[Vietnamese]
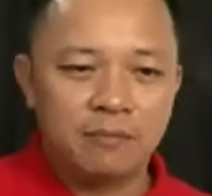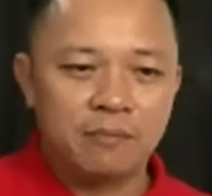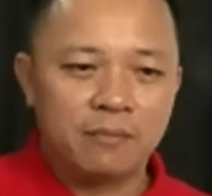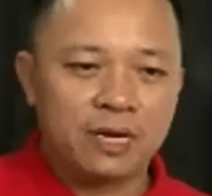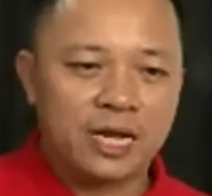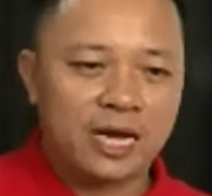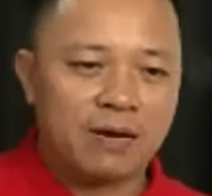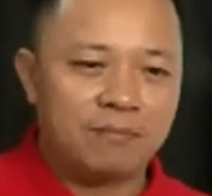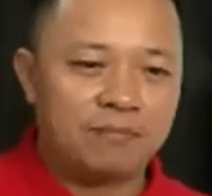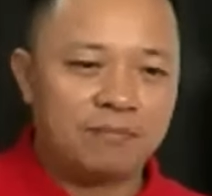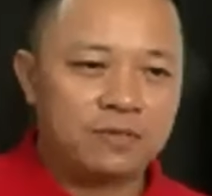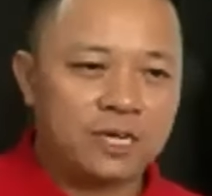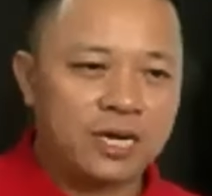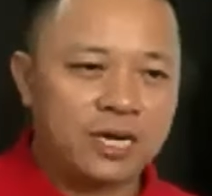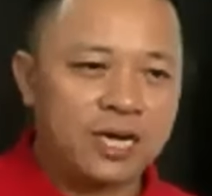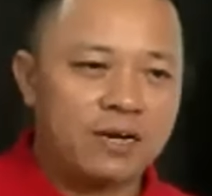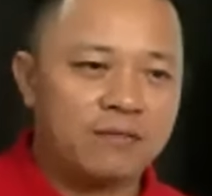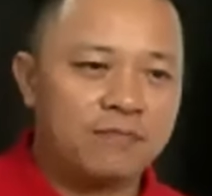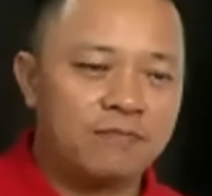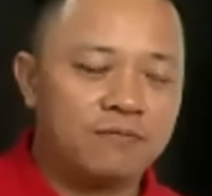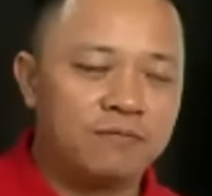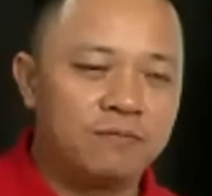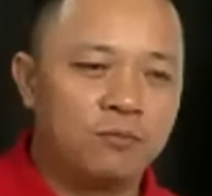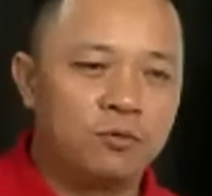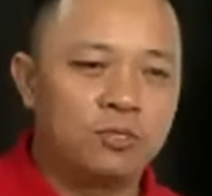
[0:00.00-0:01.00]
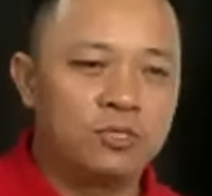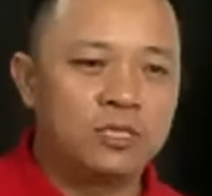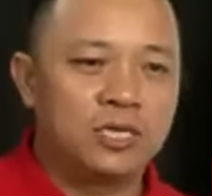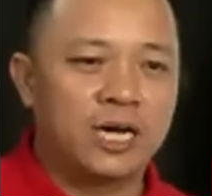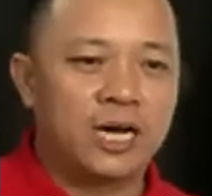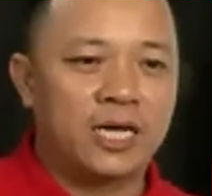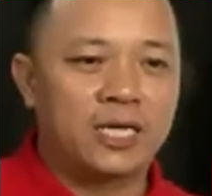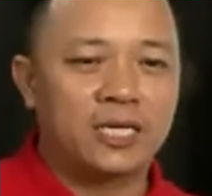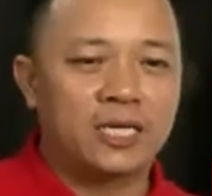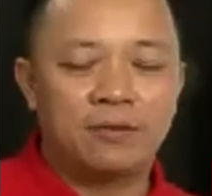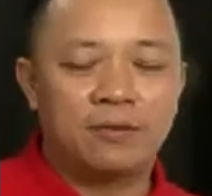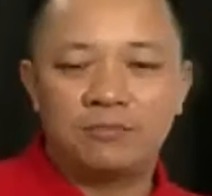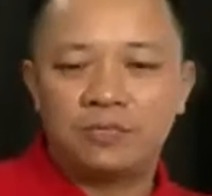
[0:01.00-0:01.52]
làm ra một dự
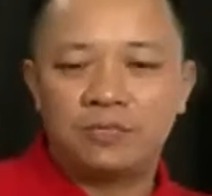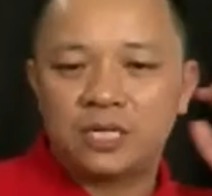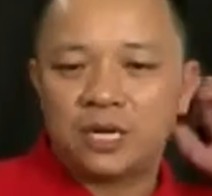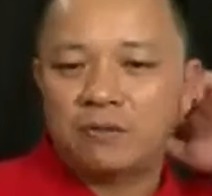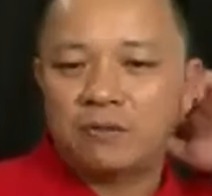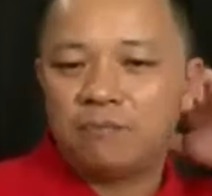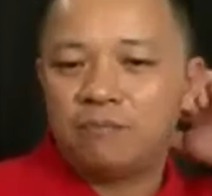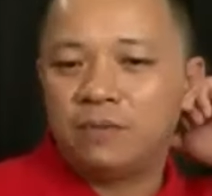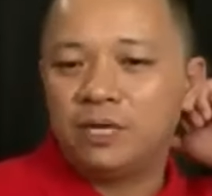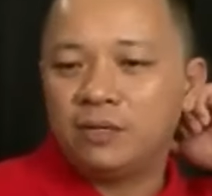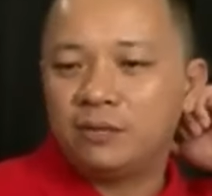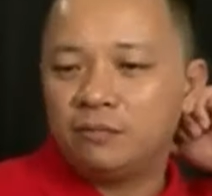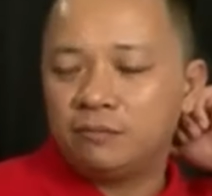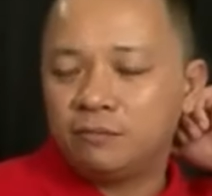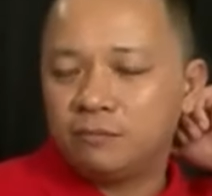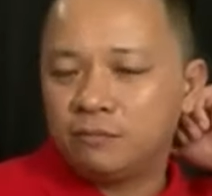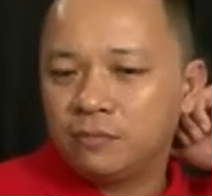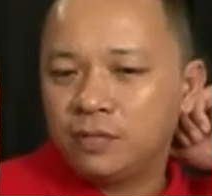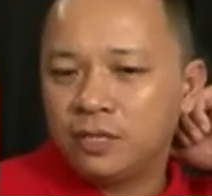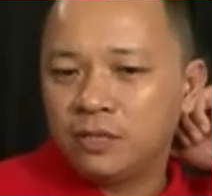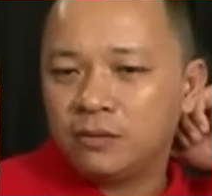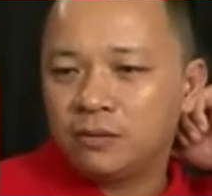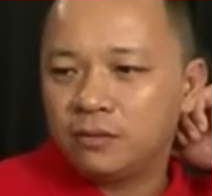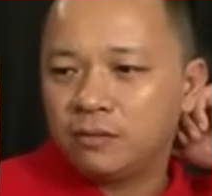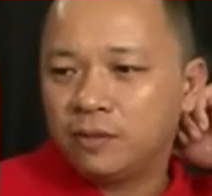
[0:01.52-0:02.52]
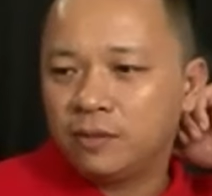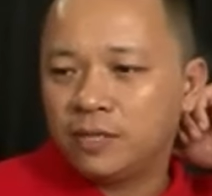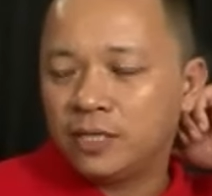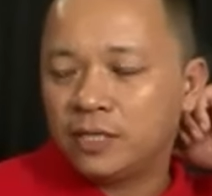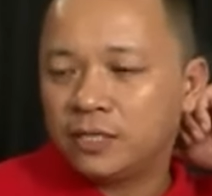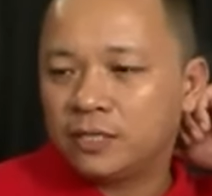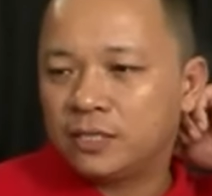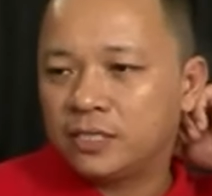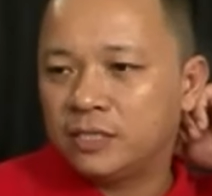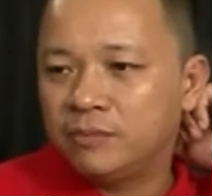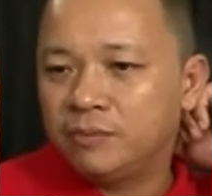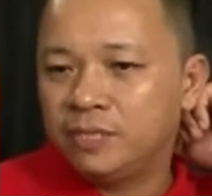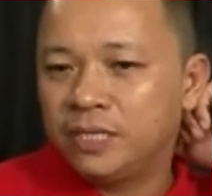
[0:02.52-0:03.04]
án 500 mất mất mất
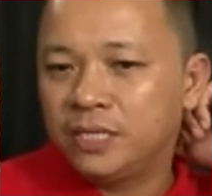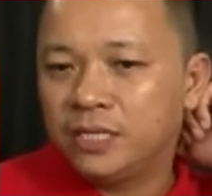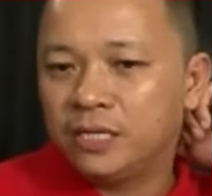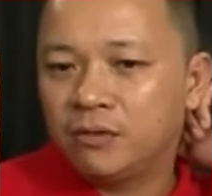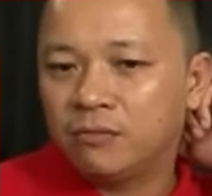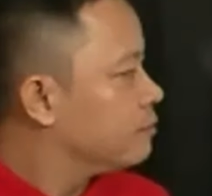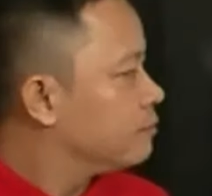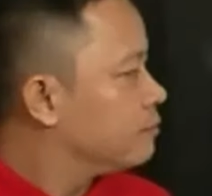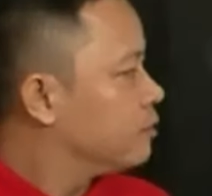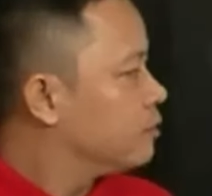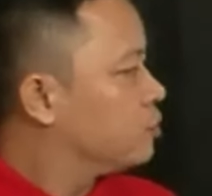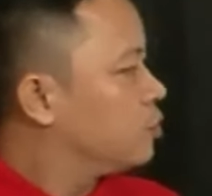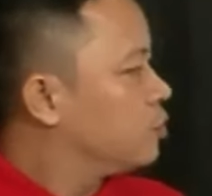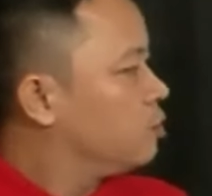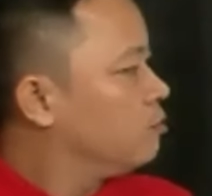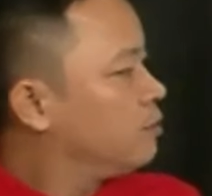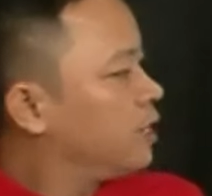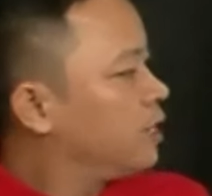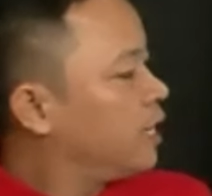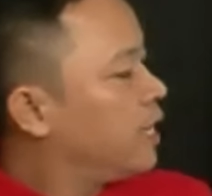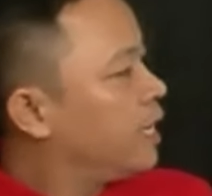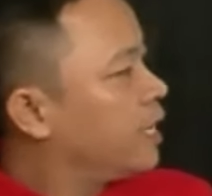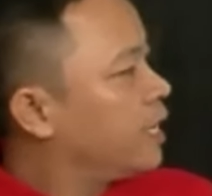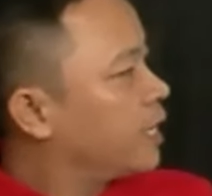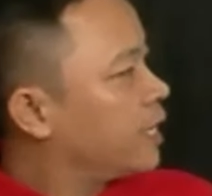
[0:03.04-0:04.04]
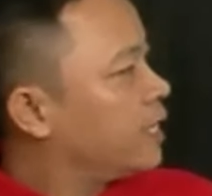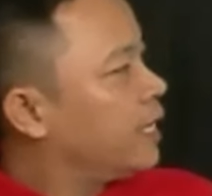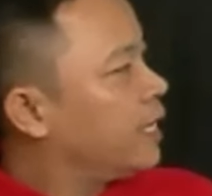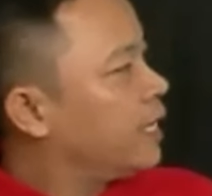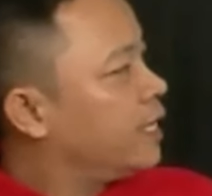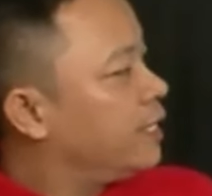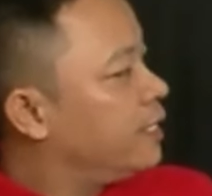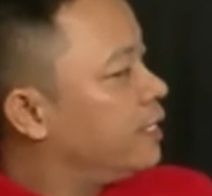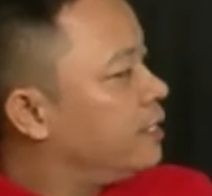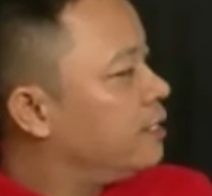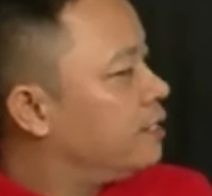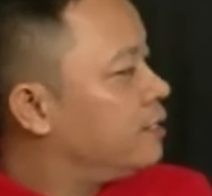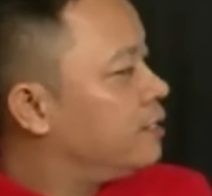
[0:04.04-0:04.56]
90 tỷ ông nói chung là cái này
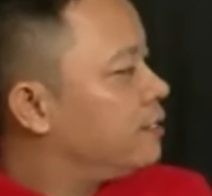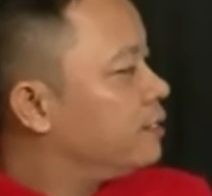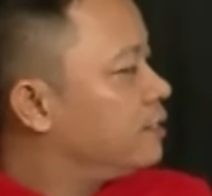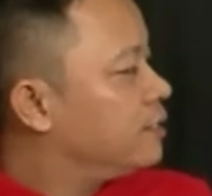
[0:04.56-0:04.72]
ấy,